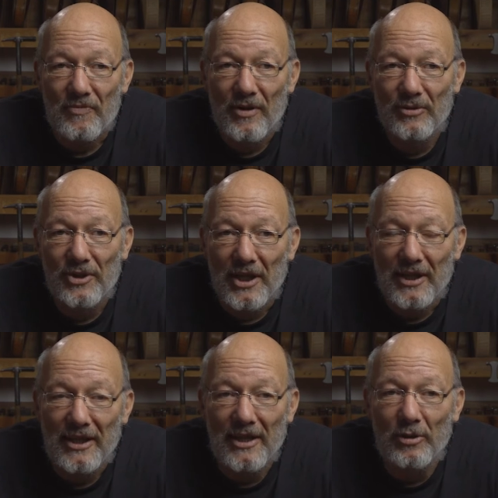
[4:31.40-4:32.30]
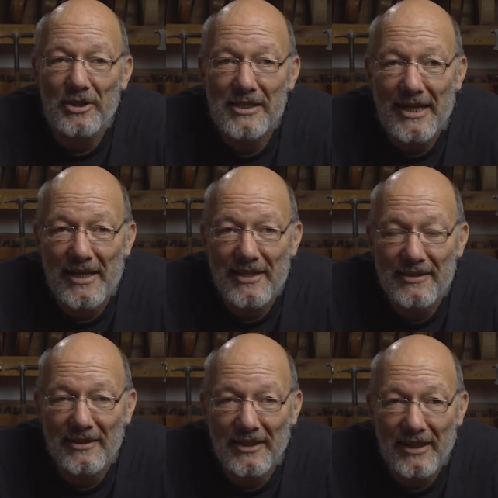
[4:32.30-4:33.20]
Und genau das Gleiche
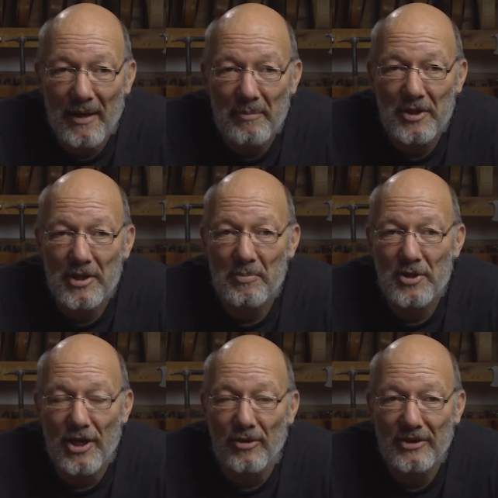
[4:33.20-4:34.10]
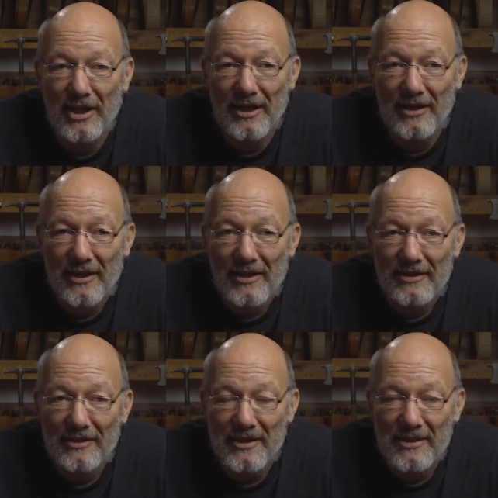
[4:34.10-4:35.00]
ist natürlich auch bei diesen Bestandteilen.
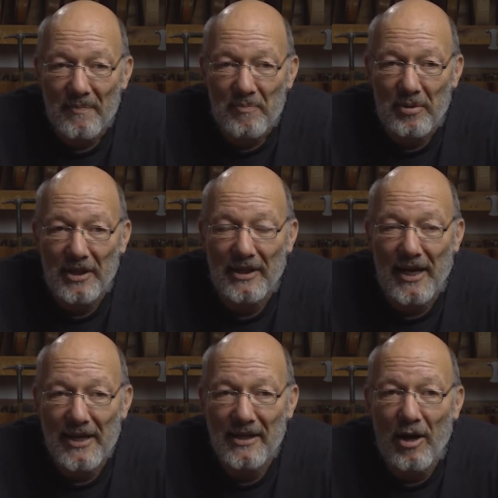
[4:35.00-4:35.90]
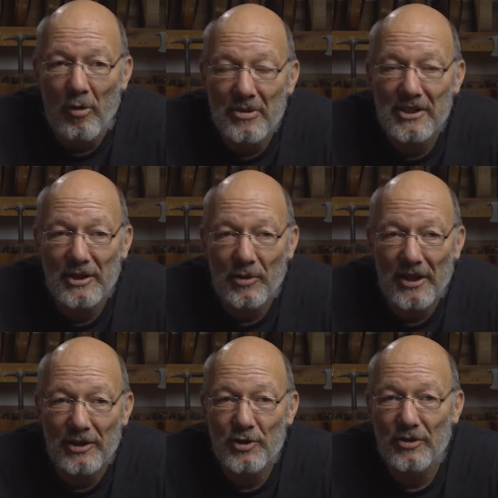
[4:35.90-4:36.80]
Das heißt, bei der Geigen kann man sich
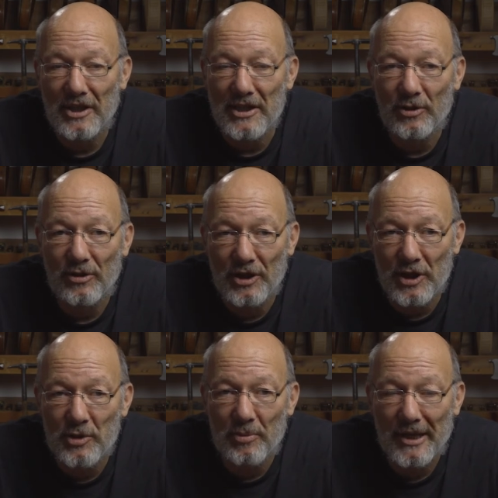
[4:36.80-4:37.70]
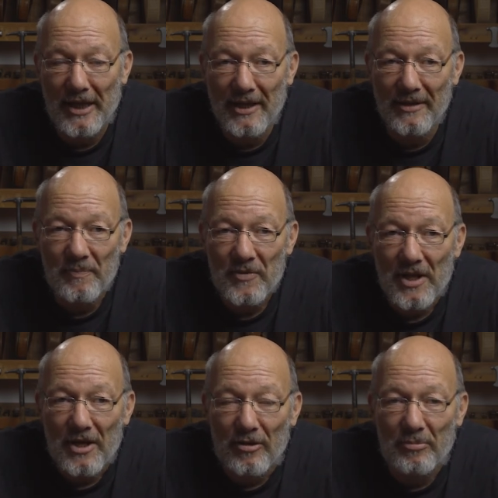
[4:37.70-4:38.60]
theoretisch noch das oder das überlegen
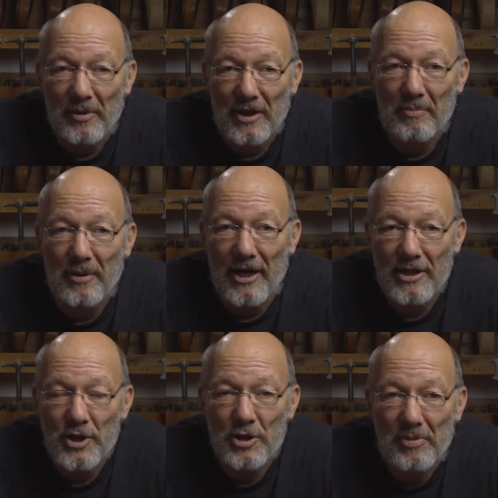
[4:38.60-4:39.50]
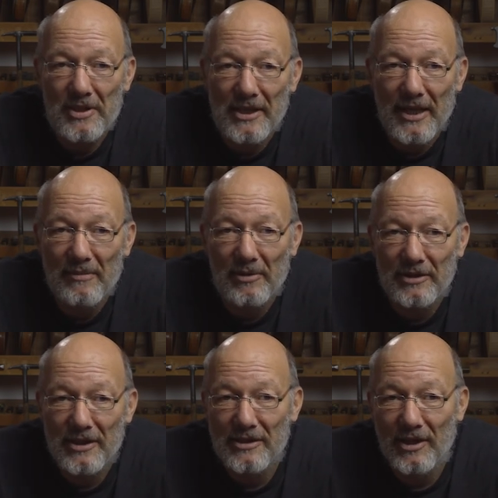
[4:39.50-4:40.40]
und bei der Bratschen speziell, wenn
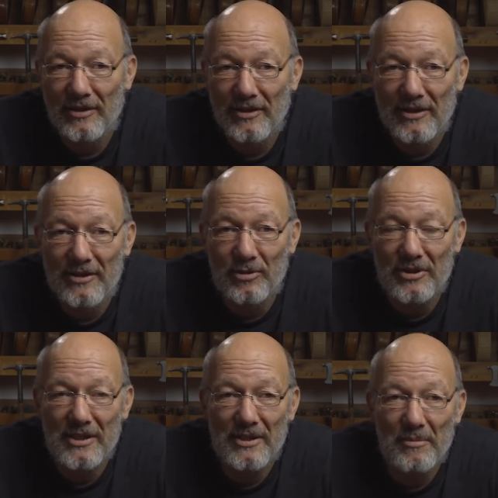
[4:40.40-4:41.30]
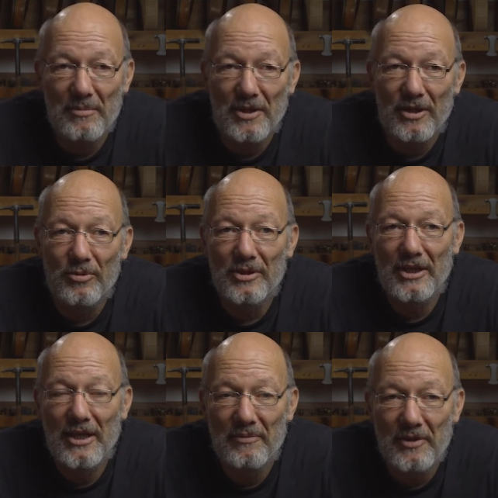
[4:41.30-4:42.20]
das dann, ich sag's jetzt einmal, mit einem guten
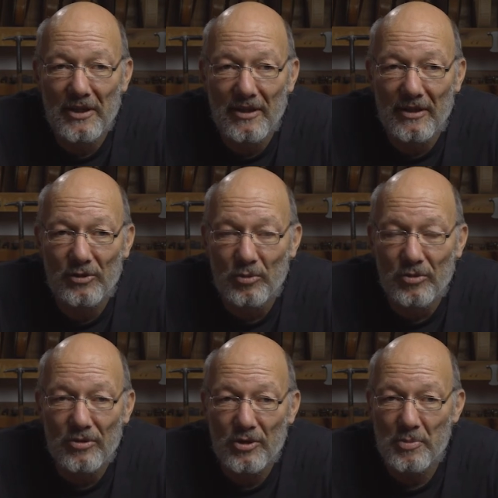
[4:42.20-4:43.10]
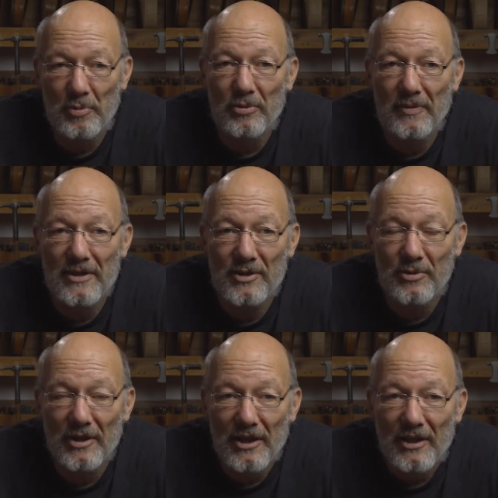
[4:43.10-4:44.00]
Klavier, ein Duo gespielt werden
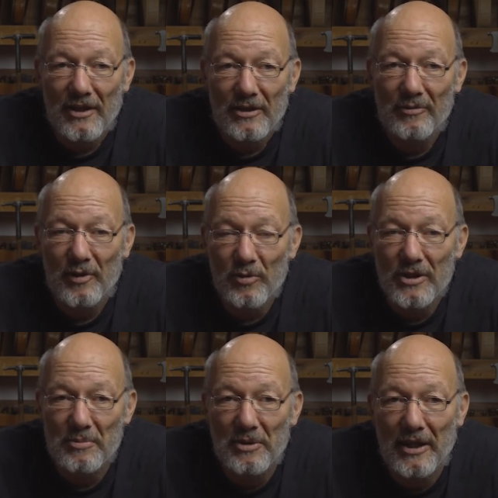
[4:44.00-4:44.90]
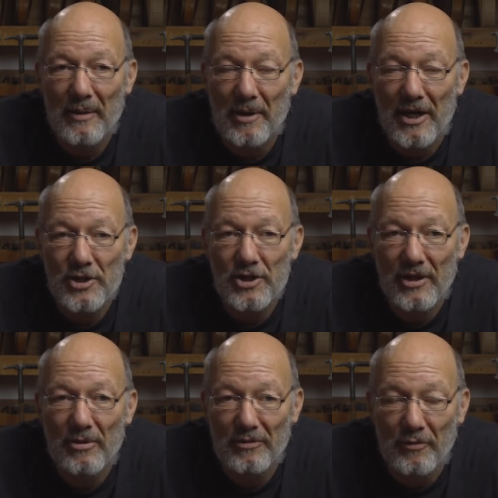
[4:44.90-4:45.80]
soll, da verhungerst du mit einer Bratschen,
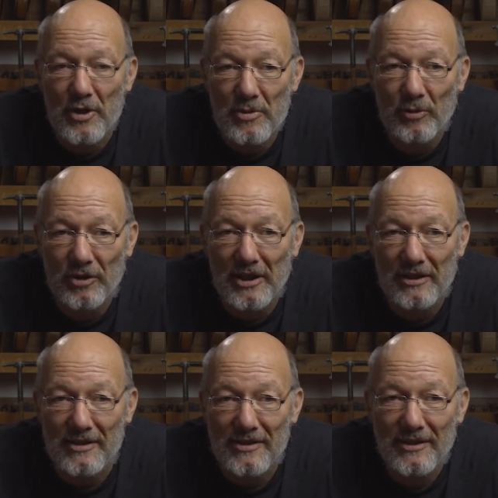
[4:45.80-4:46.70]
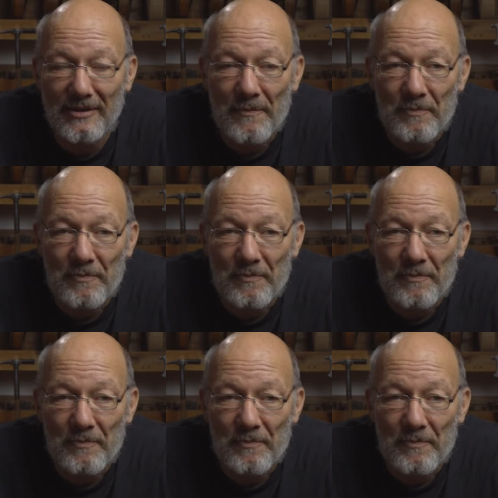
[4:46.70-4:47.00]
die halt falsch montiert ist. Nicht?